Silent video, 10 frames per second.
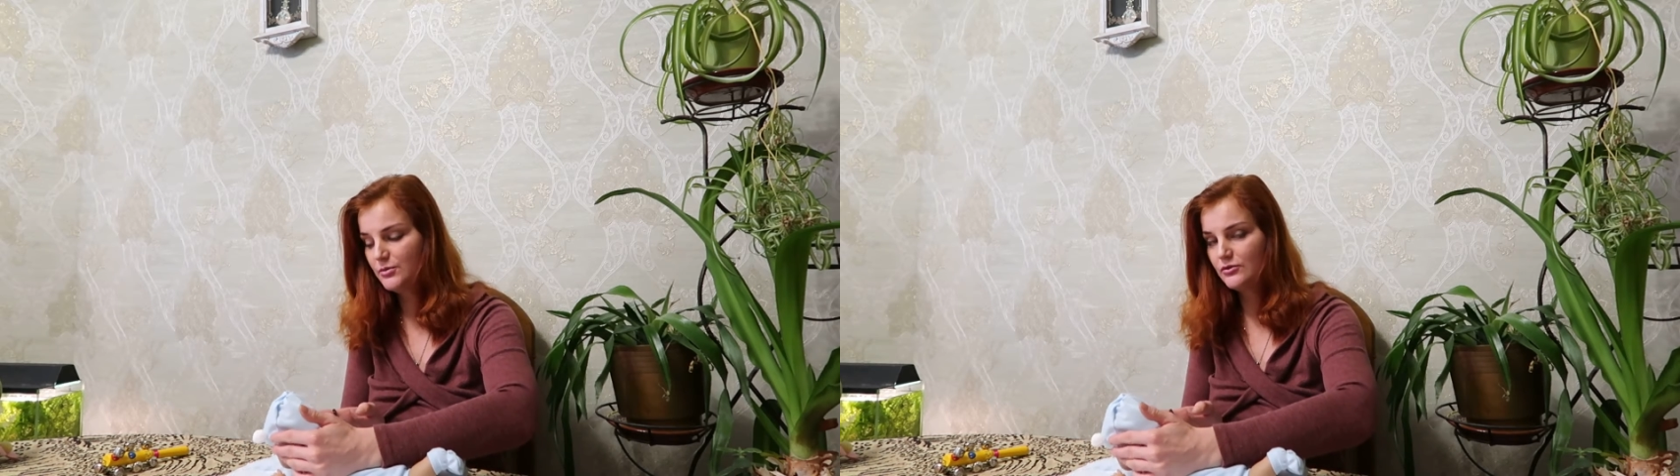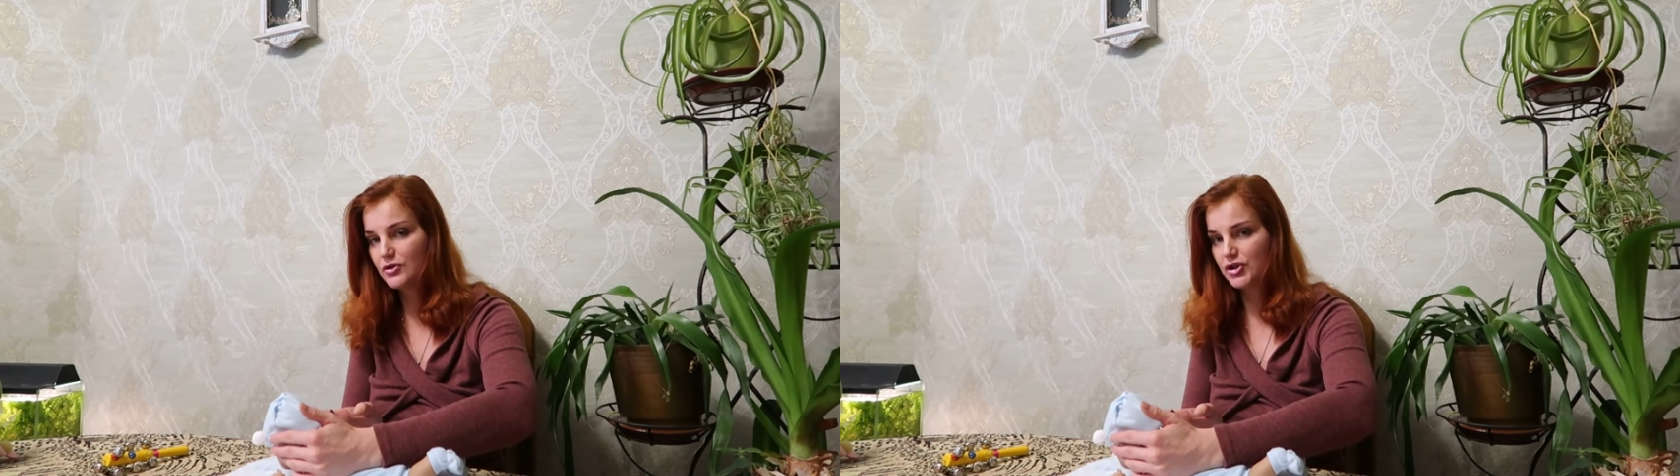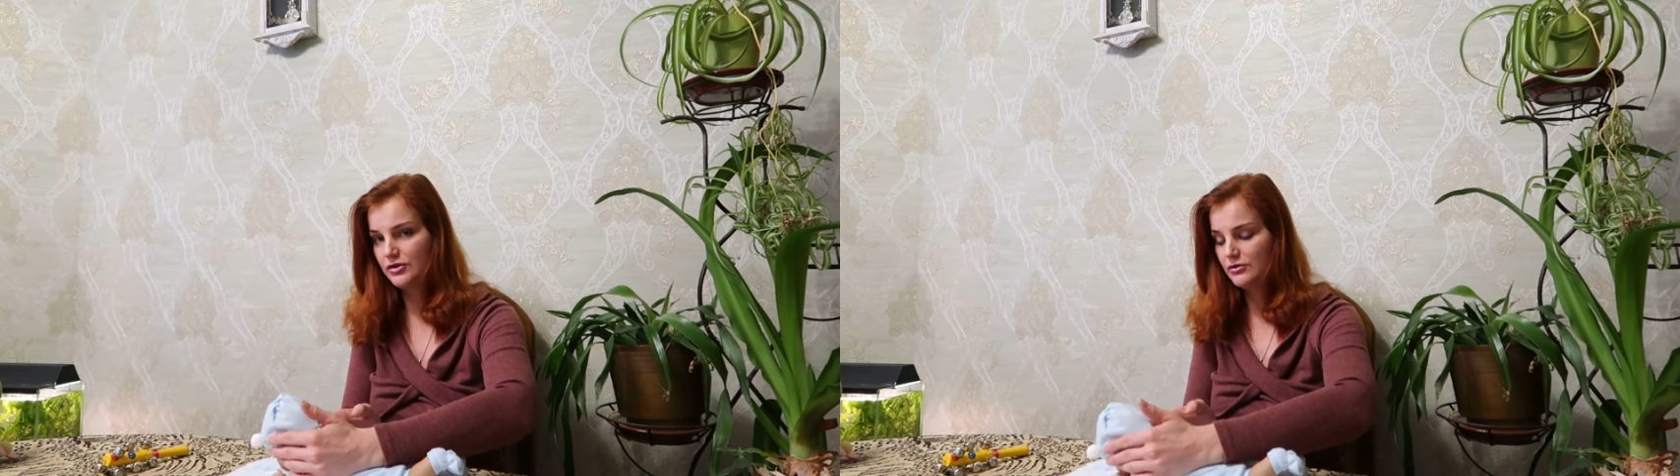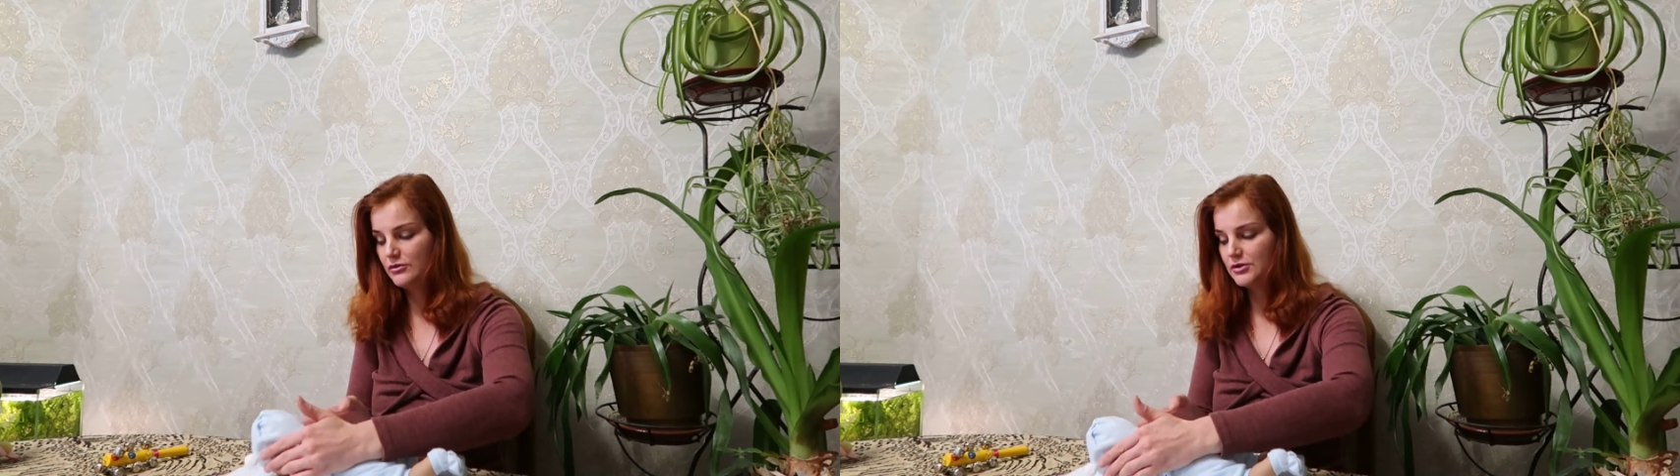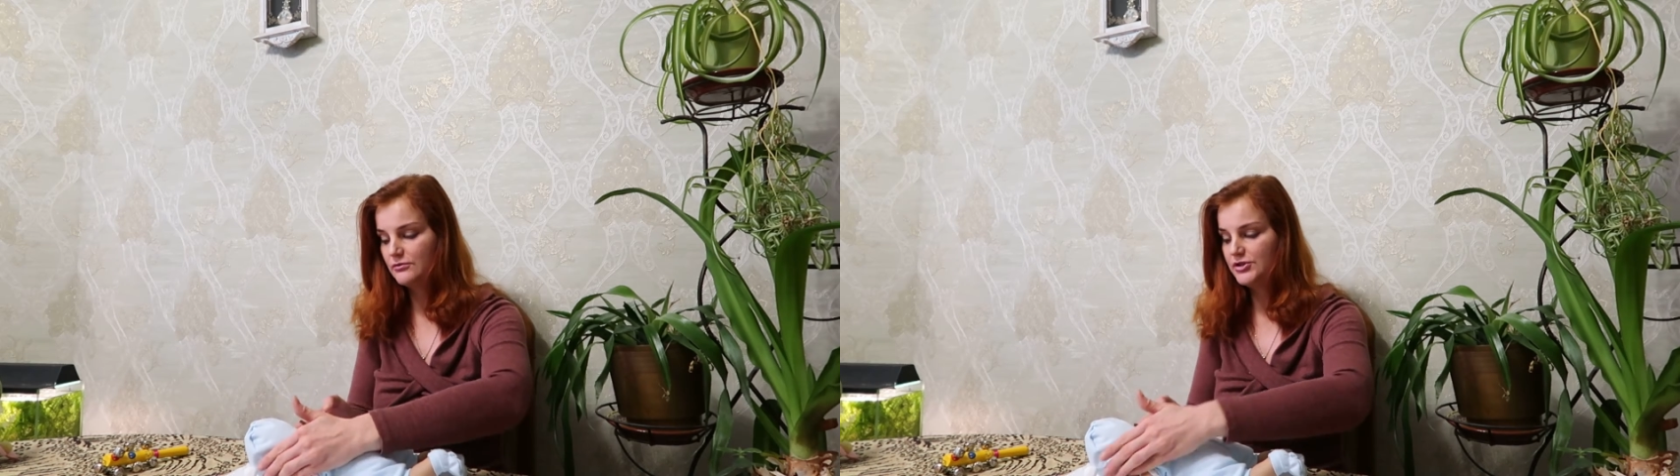может
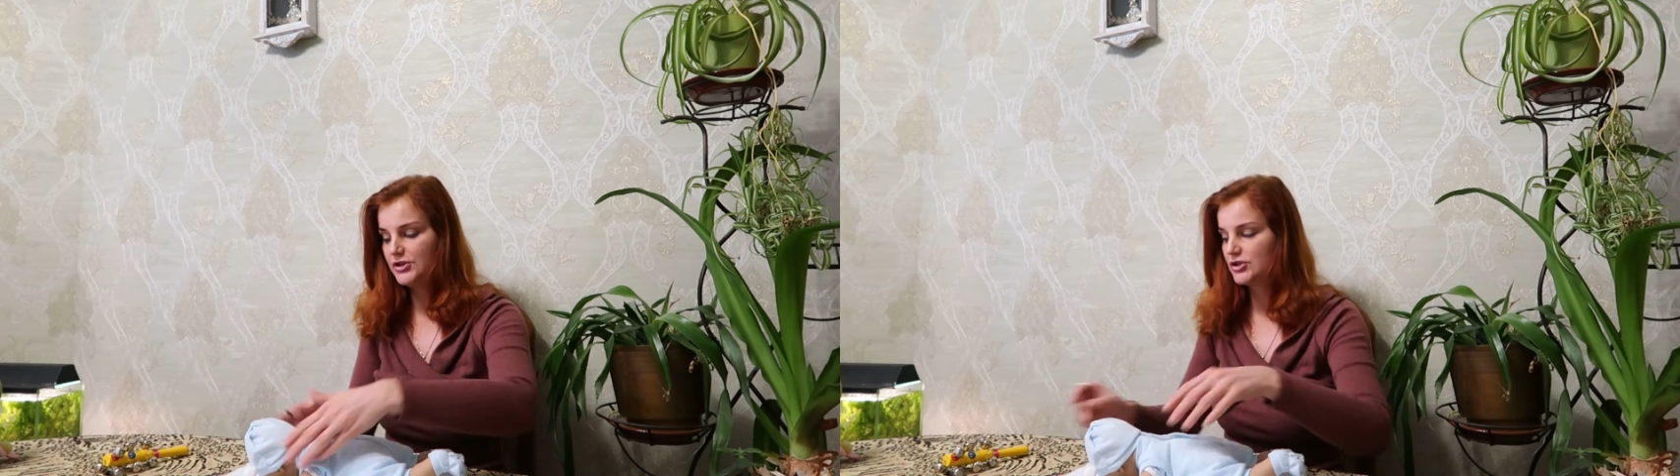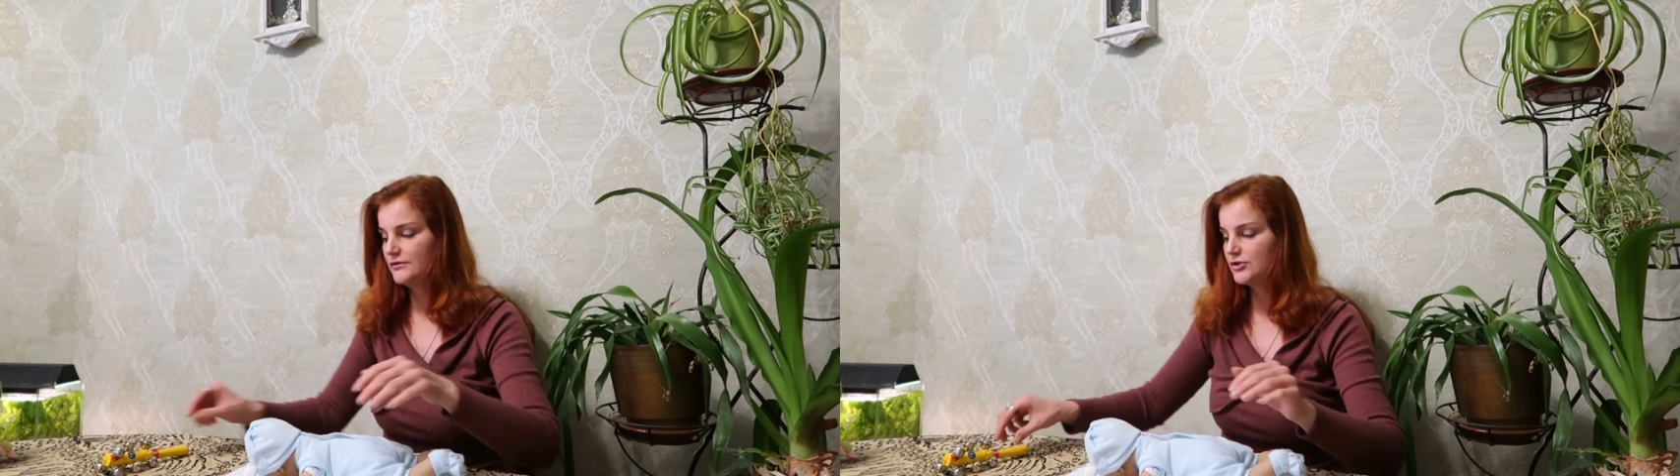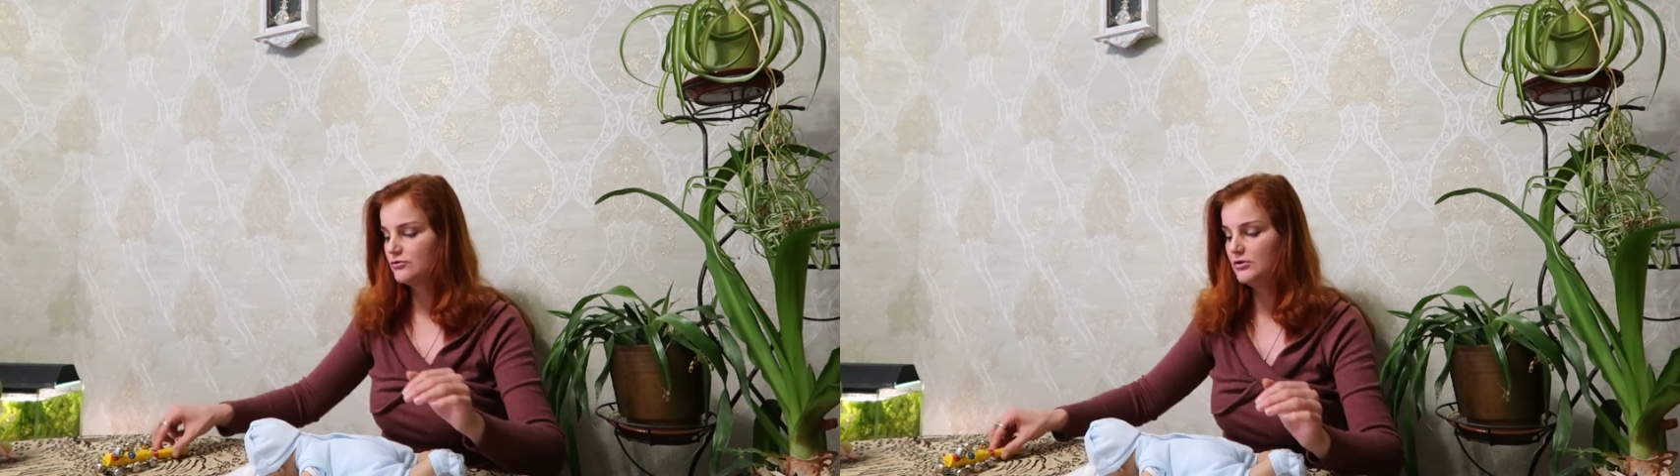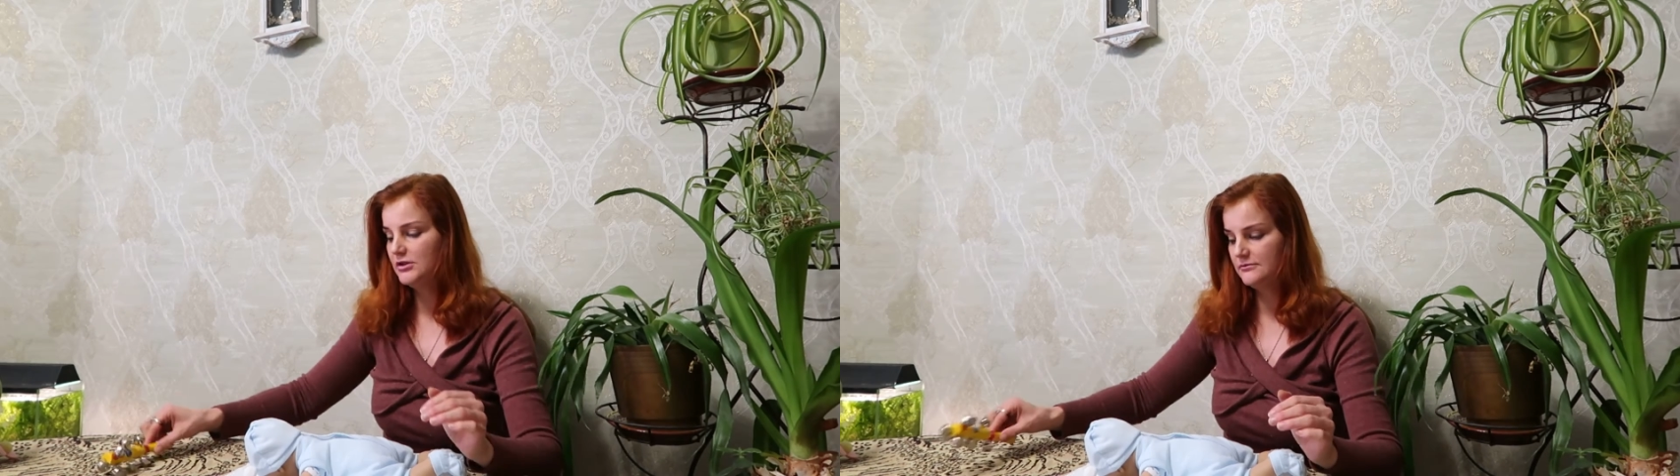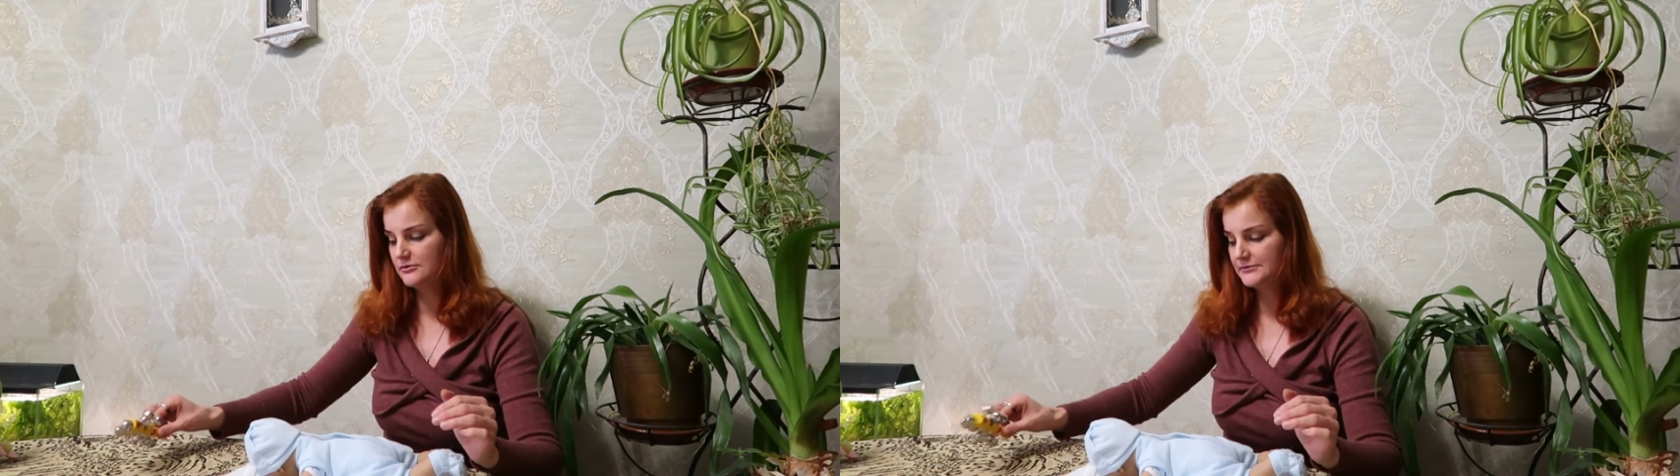долго удерживать
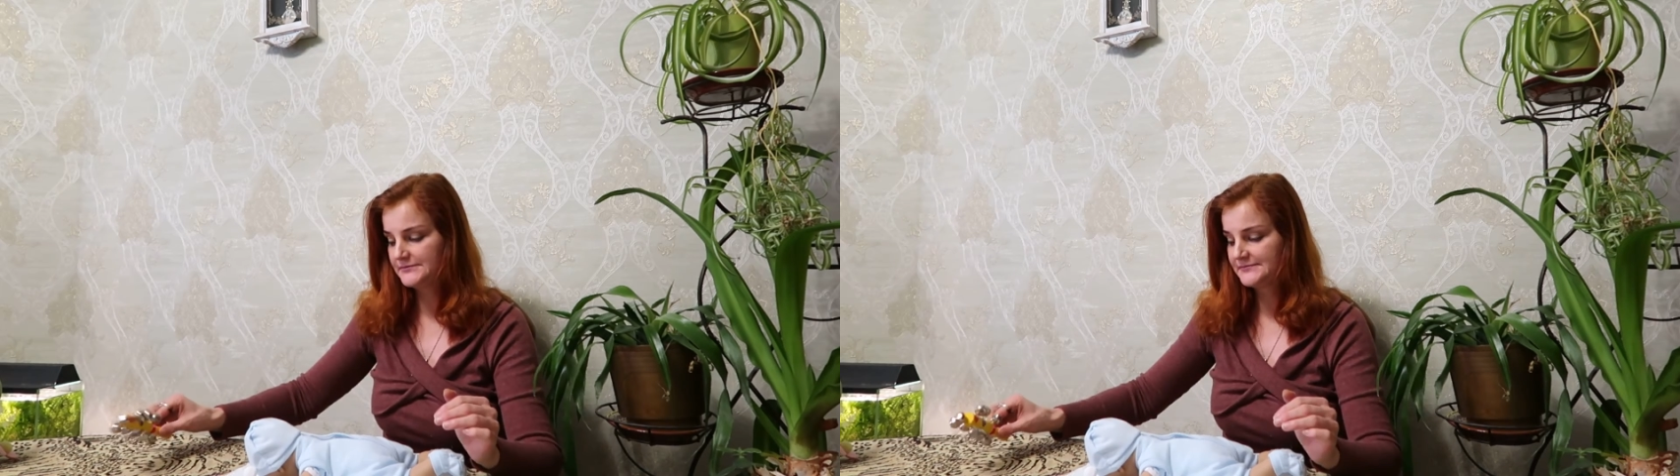голову.